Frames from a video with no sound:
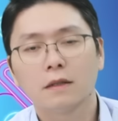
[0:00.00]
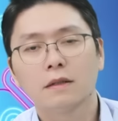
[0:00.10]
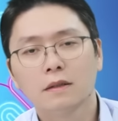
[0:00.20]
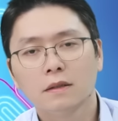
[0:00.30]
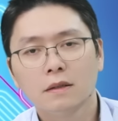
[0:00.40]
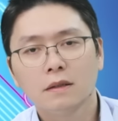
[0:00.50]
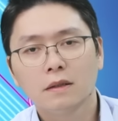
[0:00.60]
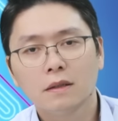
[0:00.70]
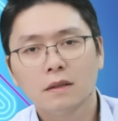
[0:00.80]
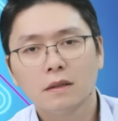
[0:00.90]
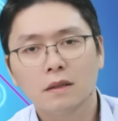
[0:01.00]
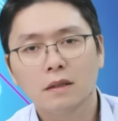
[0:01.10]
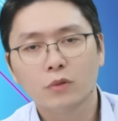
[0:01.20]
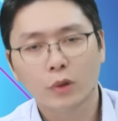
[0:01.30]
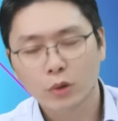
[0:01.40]
嗯，
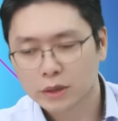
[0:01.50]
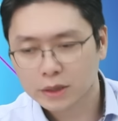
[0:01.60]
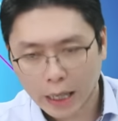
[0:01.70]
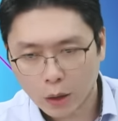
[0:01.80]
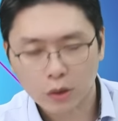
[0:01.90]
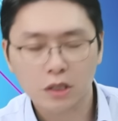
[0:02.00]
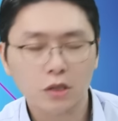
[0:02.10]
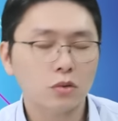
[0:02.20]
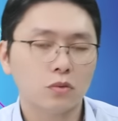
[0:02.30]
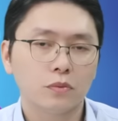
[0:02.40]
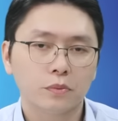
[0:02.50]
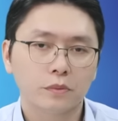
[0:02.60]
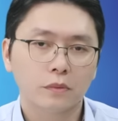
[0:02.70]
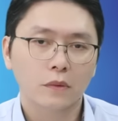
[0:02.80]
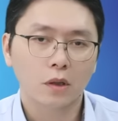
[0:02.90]
元月才会提出。
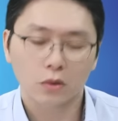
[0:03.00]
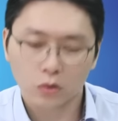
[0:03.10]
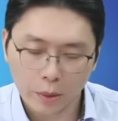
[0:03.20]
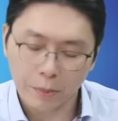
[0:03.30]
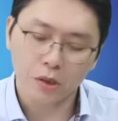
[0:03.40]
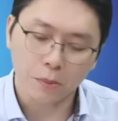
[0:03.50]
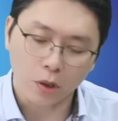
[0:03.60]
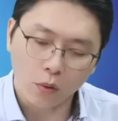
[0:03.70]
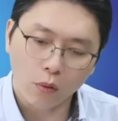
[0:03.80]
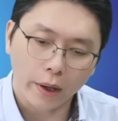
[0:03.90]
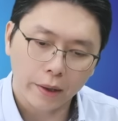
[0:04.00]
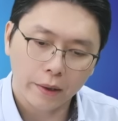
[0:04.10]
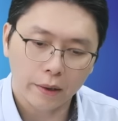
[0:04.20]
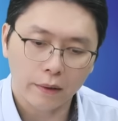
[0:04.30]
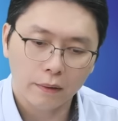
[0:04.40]
嗯，所以没有那么快。是。